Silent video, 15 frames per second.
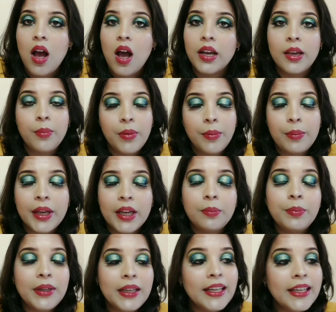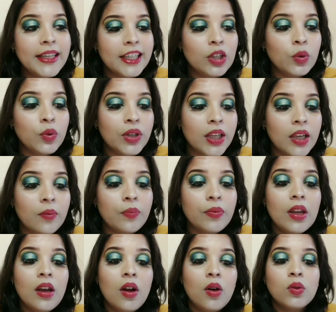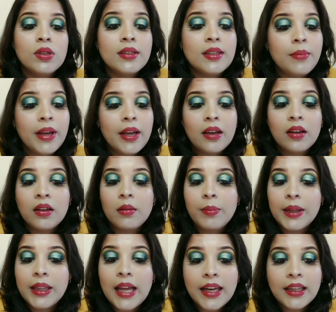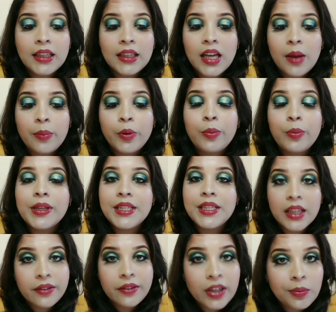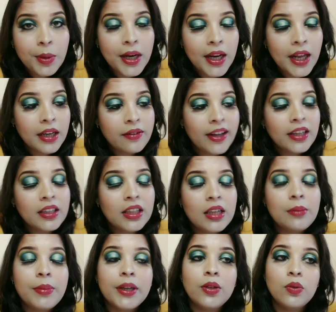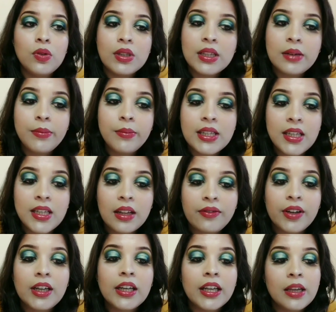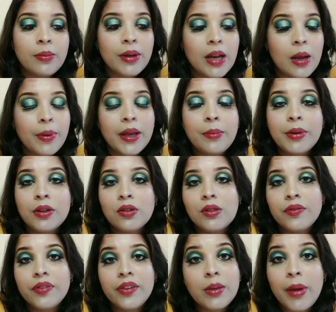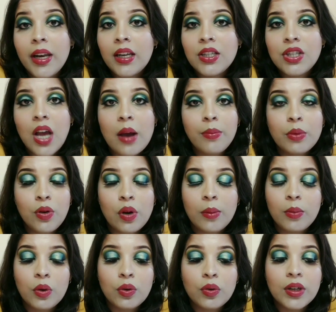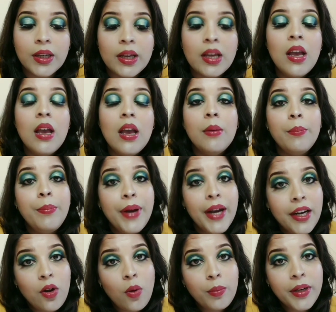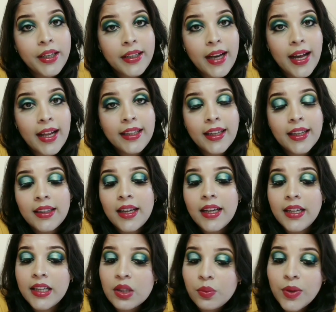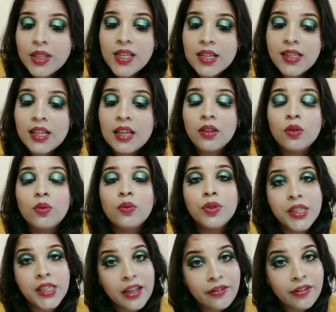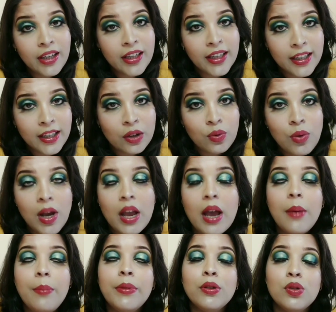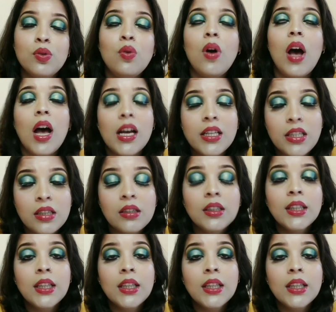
आगे अपना मेकअप क्लीन कर लूँगी उस दिन मैं बता रही थी आपको मैं सीताफल बनाने वाली थी बट उस दिन मैं सीताफल नहीं बना पाई बिकॉज फिर मैंने शाम को हम लोगों ने ब्रेड ऑमलेट खा लिया था इस वजह से तो वो सीताफल रखा हुआ है अब मैं उसको आज